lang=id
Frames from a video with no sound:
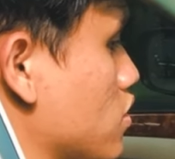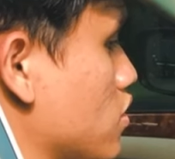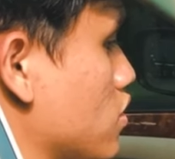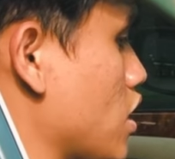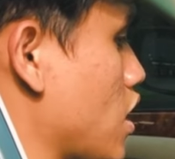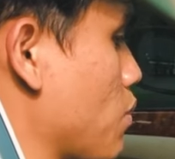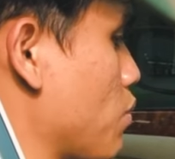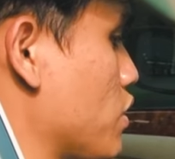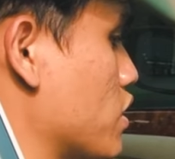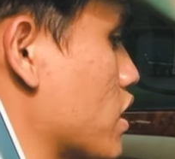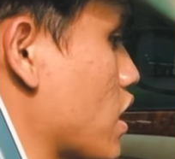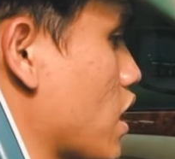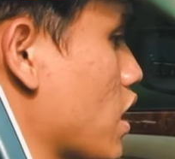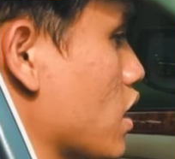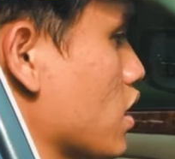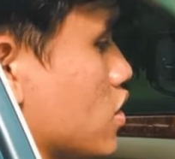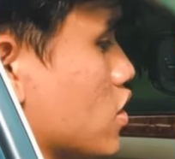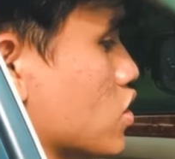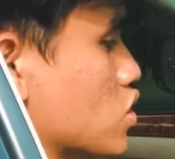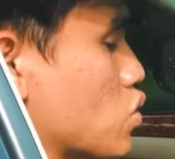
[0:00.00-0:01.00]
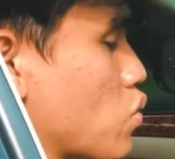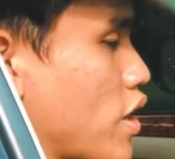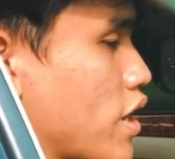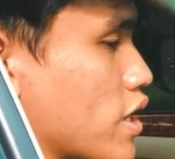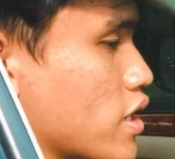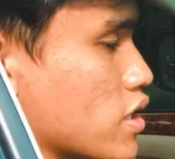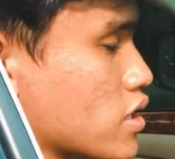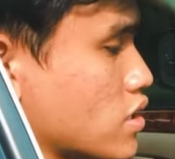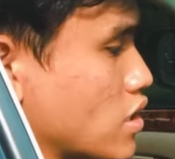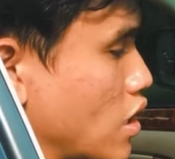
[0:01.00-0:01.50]
dia bisa
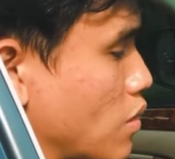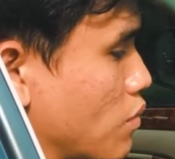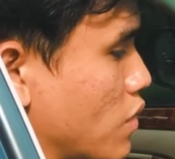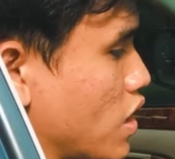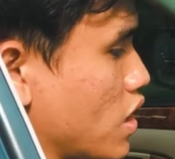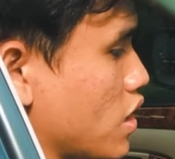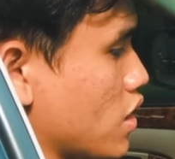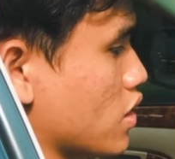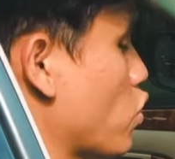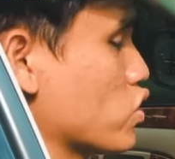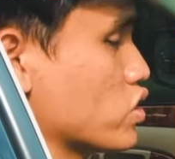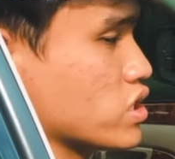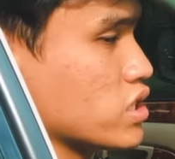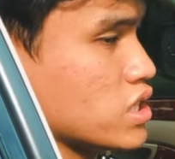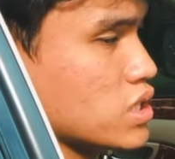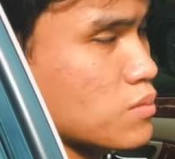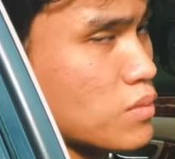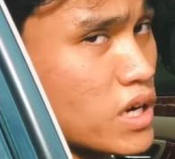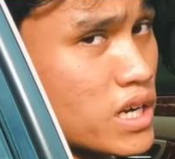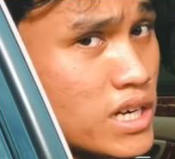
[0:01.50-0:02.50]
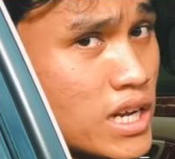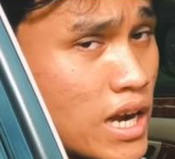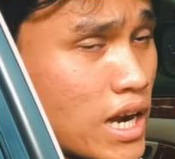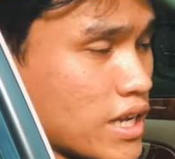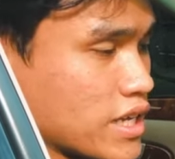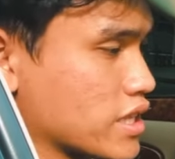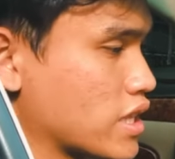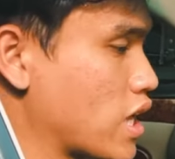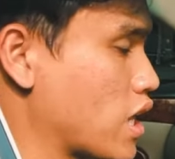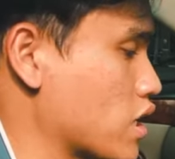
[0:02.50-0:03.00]
nyesuaiin sama posisi
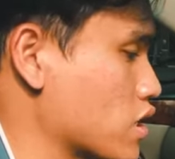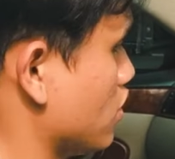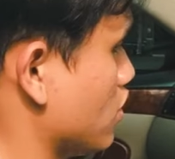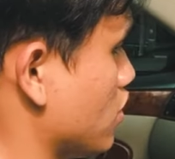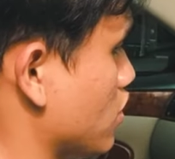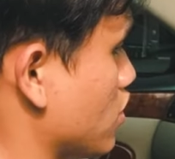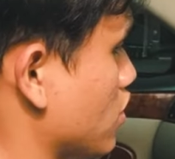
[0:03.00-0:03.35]
mengendara kita.